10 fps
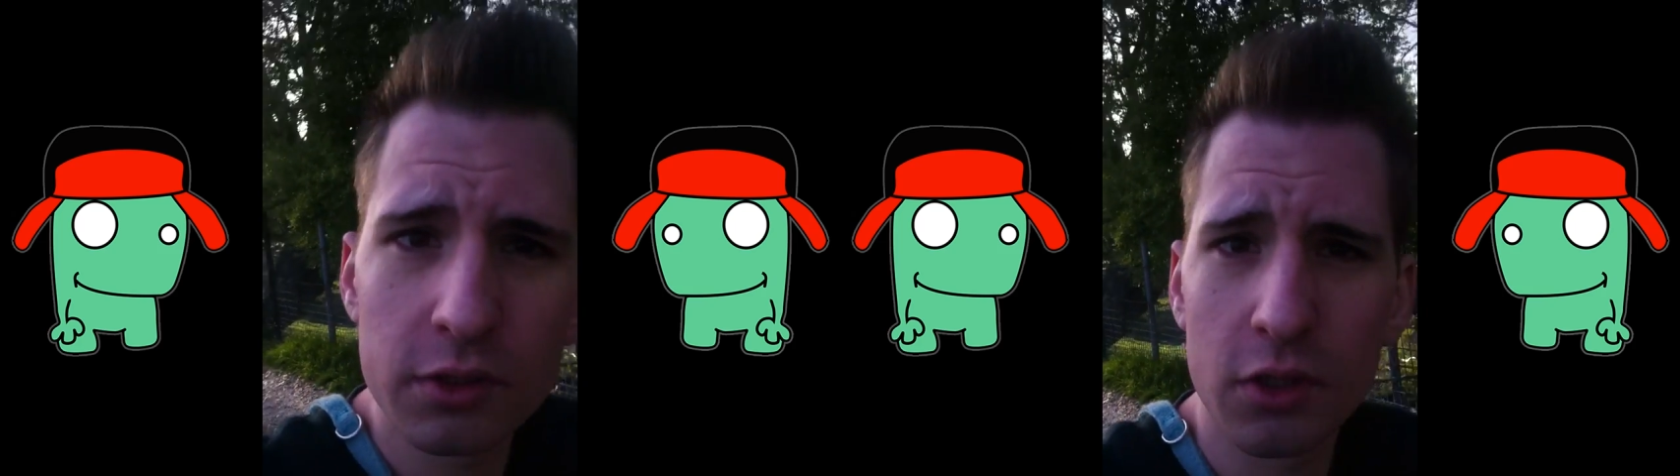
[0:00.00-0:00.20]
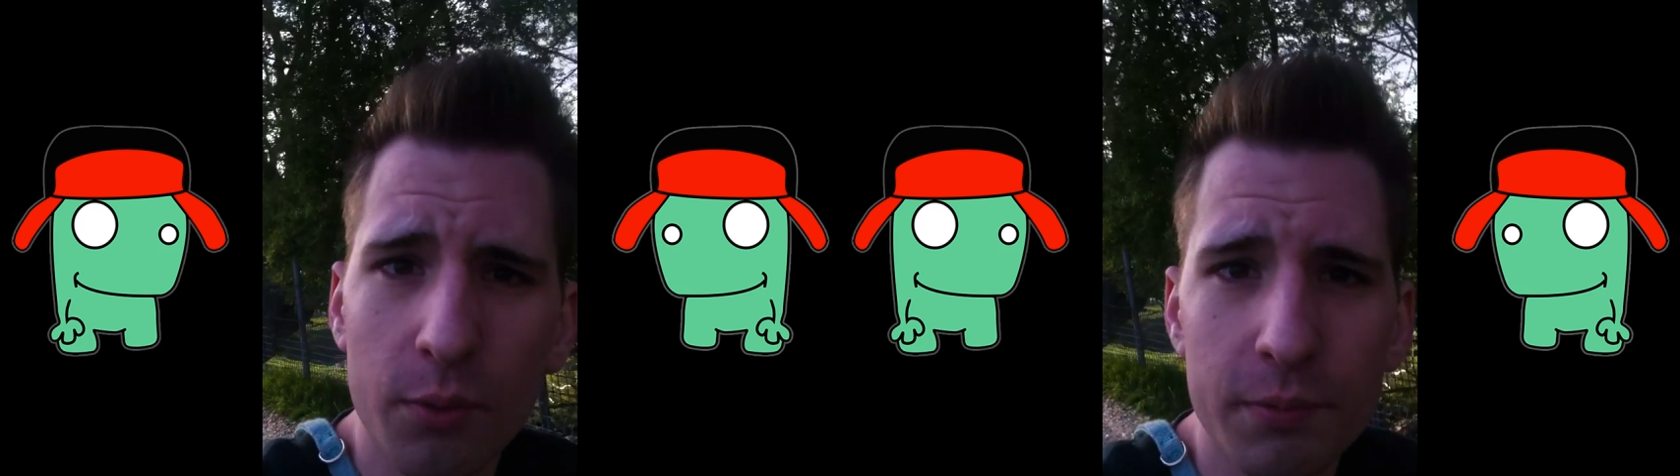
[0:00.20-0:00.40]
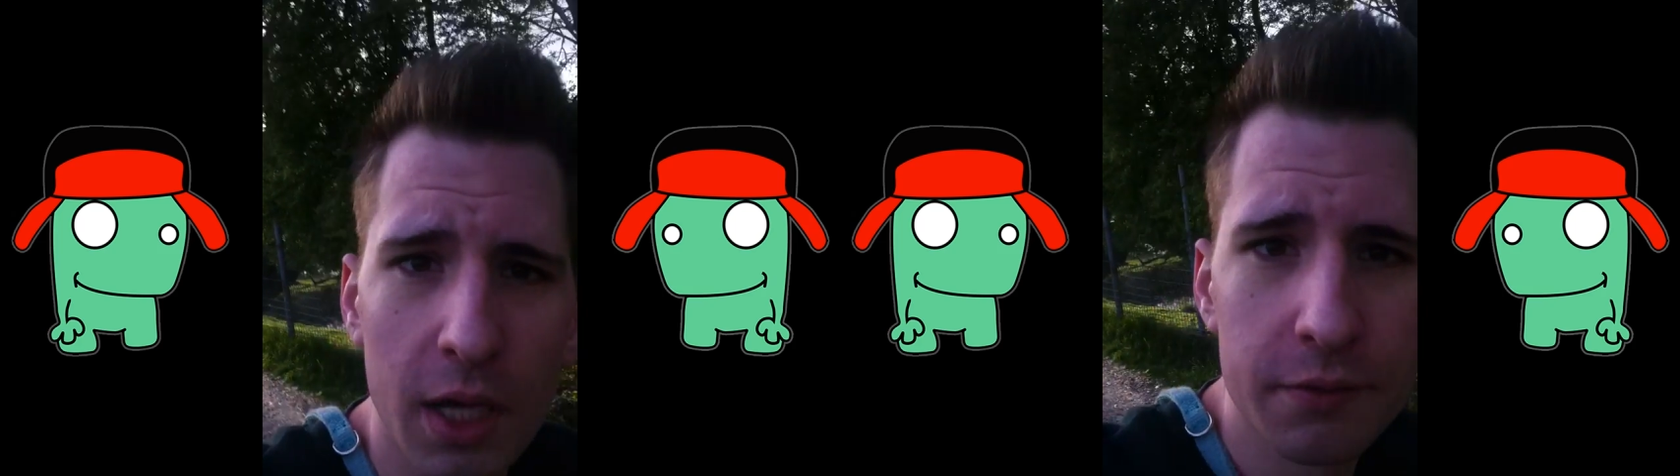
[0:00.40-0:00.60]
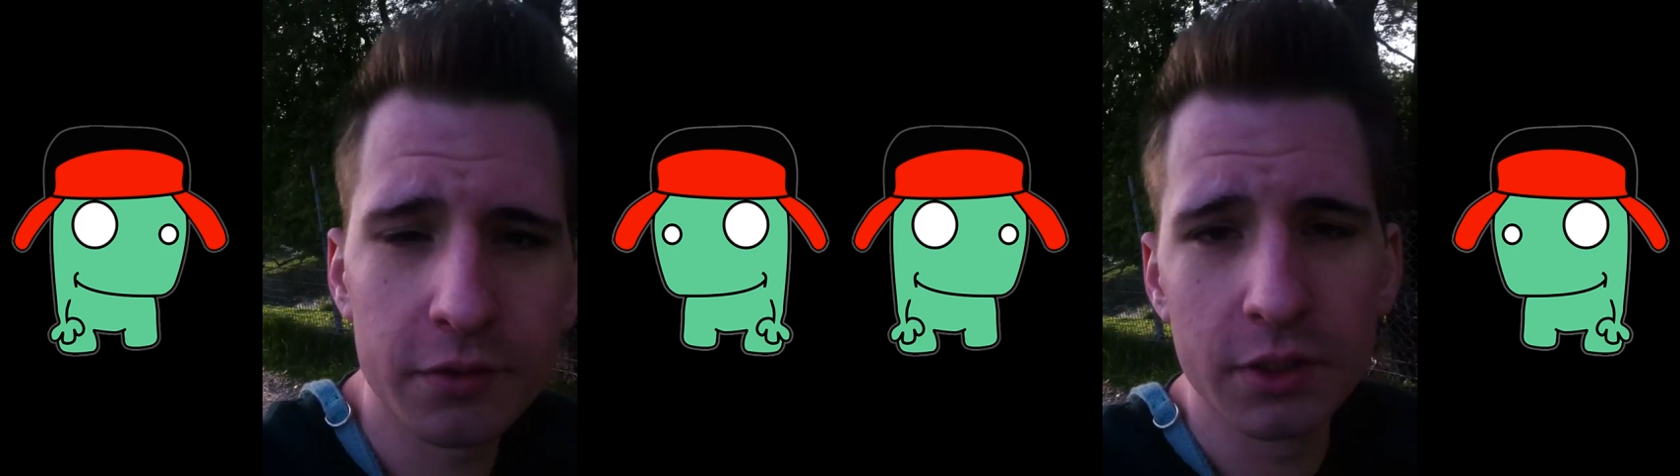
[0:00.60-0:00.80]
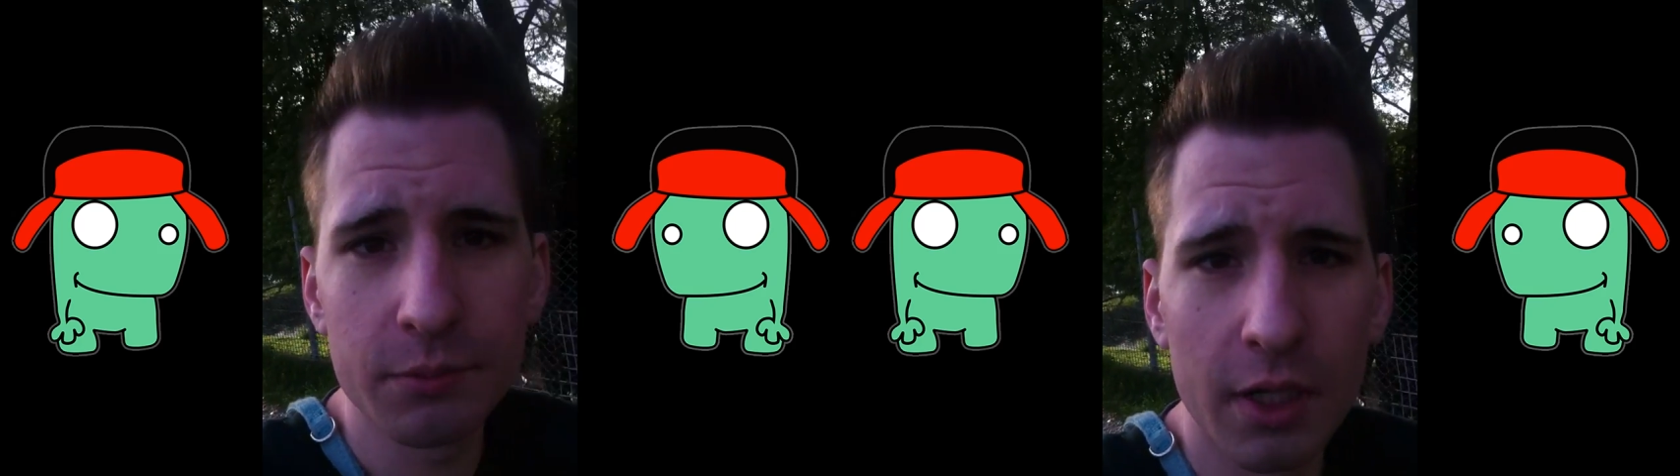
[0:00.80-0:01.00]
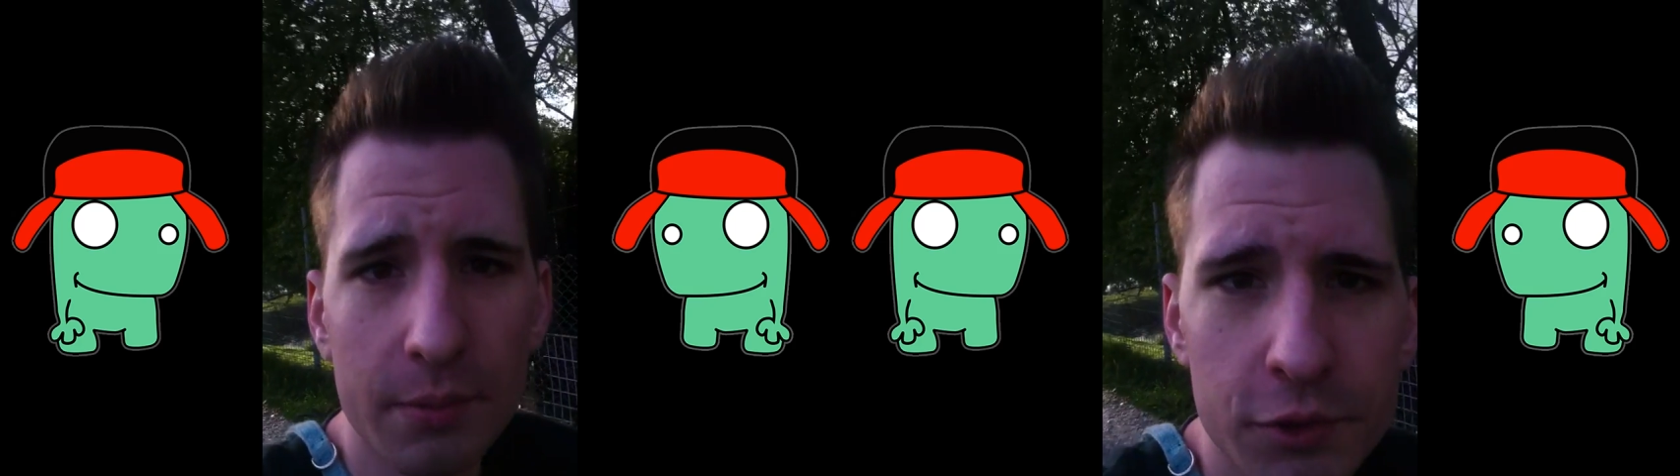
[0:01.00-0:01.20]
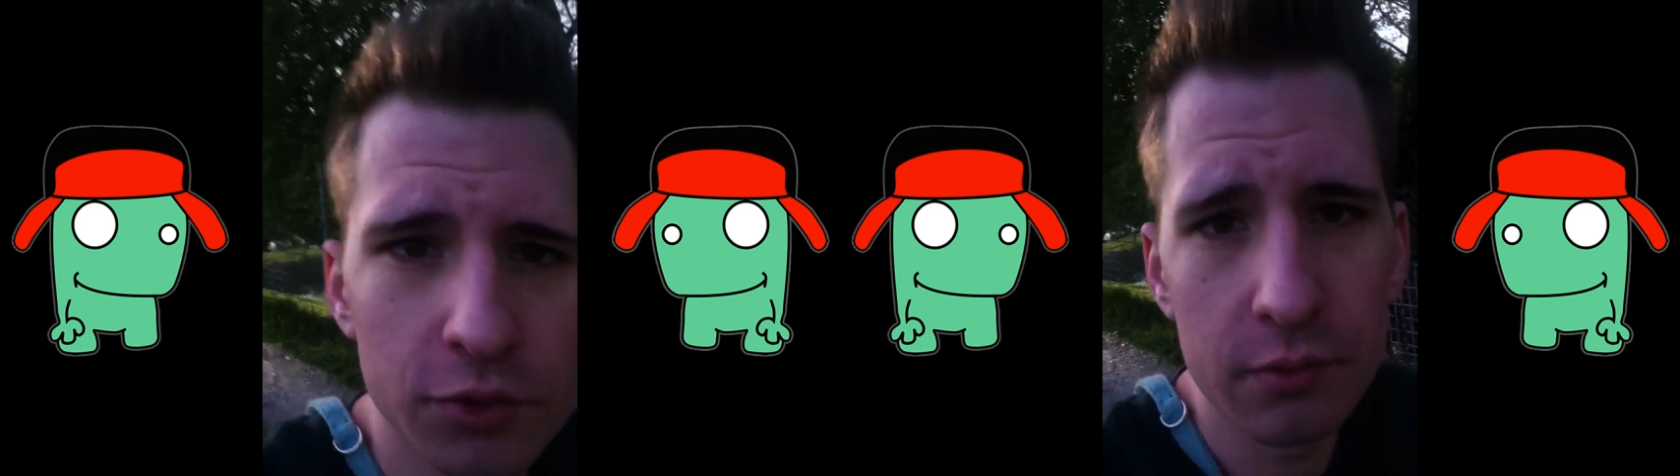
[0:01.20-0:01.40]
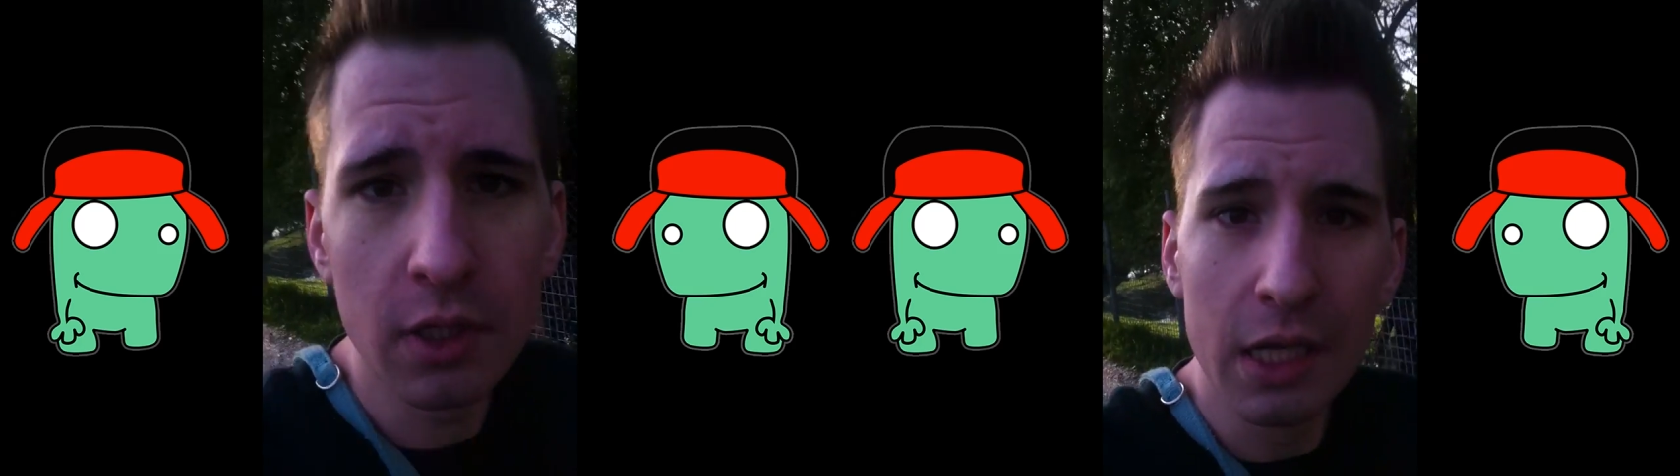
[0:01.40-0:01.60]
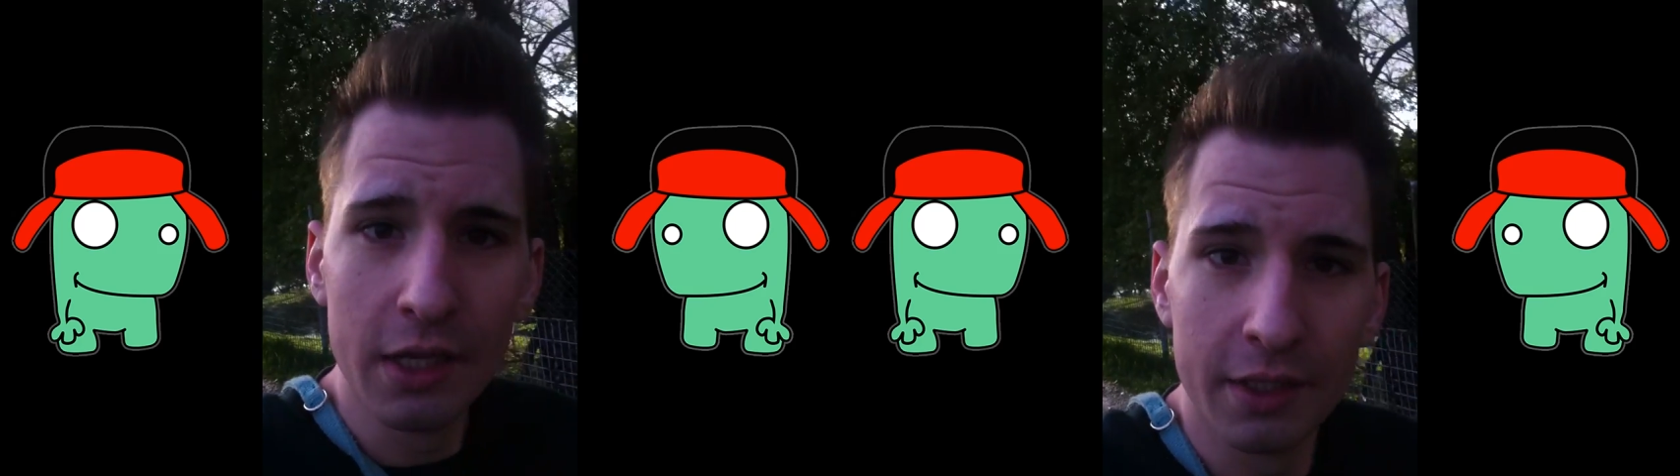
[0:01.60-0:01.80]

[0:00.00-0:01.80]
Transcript: und ich glaube einen Livestream gehabt schon.